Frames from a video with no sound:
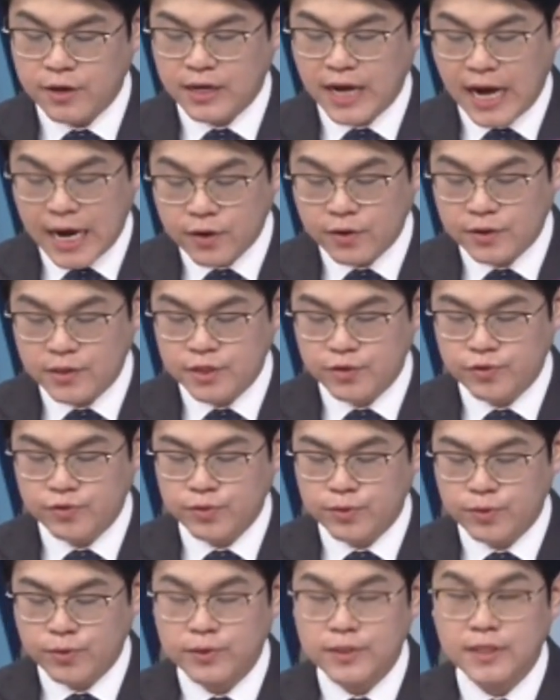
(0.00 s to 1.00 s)
가격
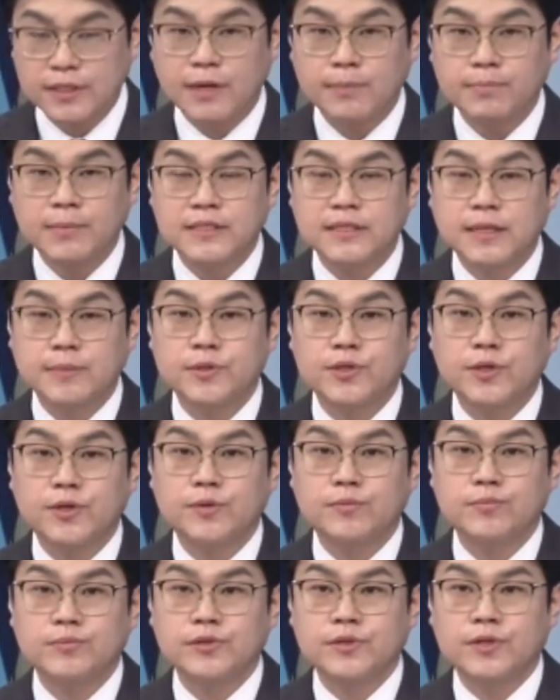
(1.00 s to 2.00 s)
기준으로 이제 삼만
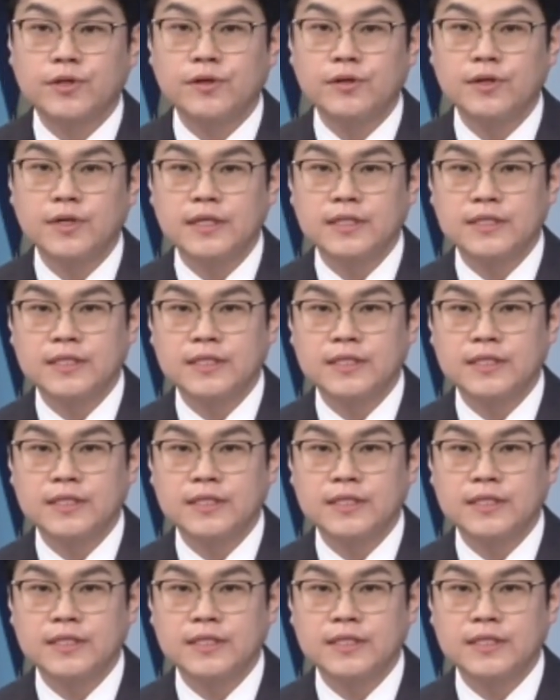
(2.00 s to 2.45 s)
삼천 원부터